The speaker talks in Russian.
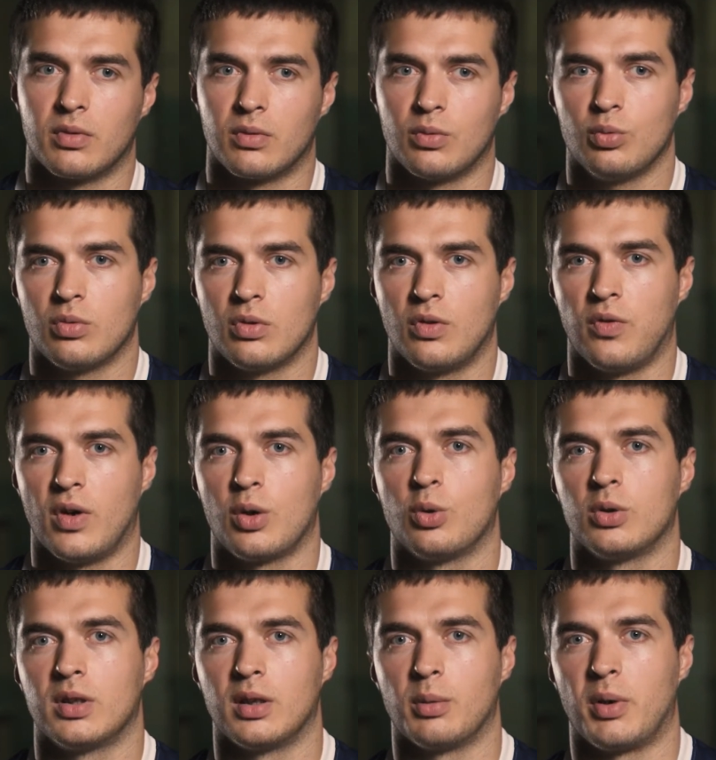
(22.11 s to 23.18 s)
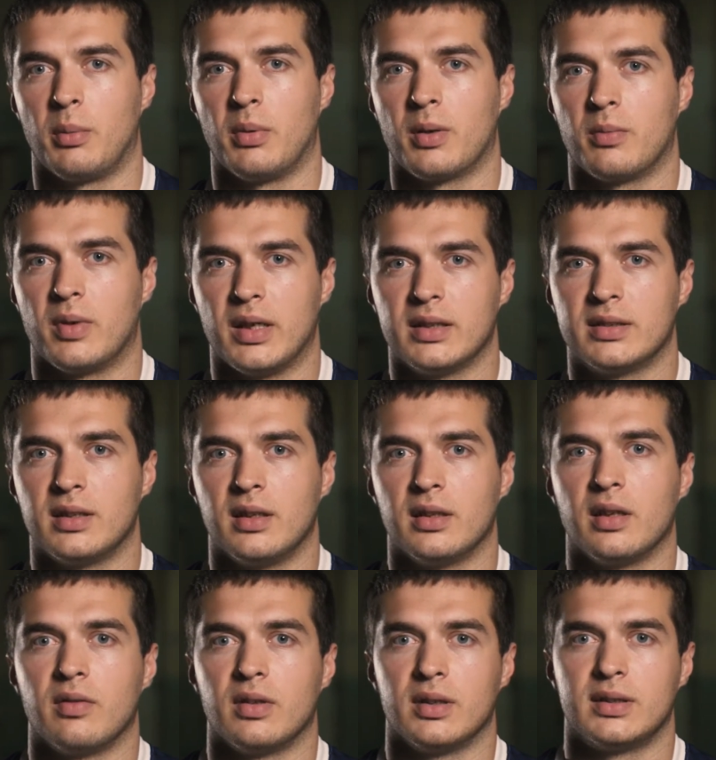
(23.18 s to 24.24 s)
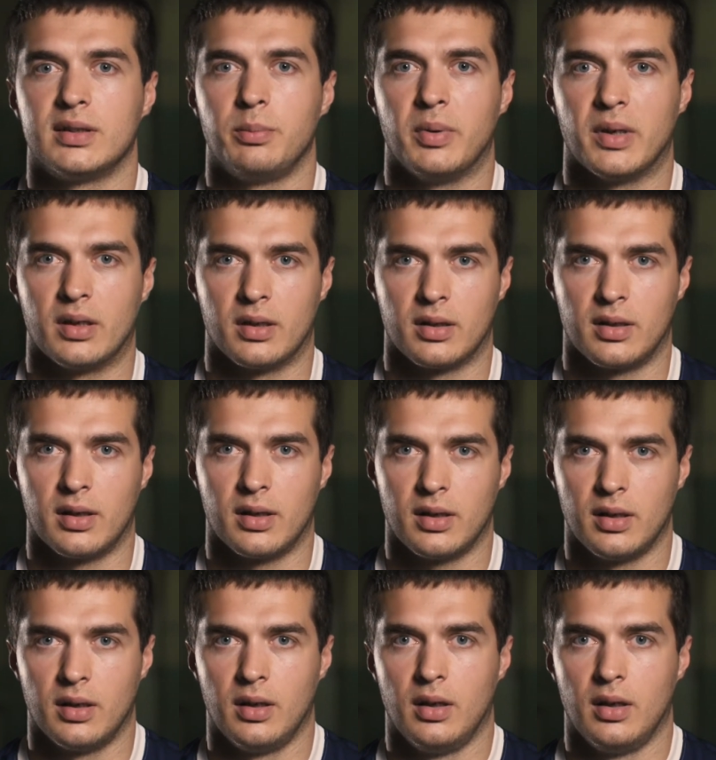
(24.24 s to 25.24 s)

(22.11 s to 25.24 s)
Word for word: ну, два года, например, мы ездили на велосипедах, да,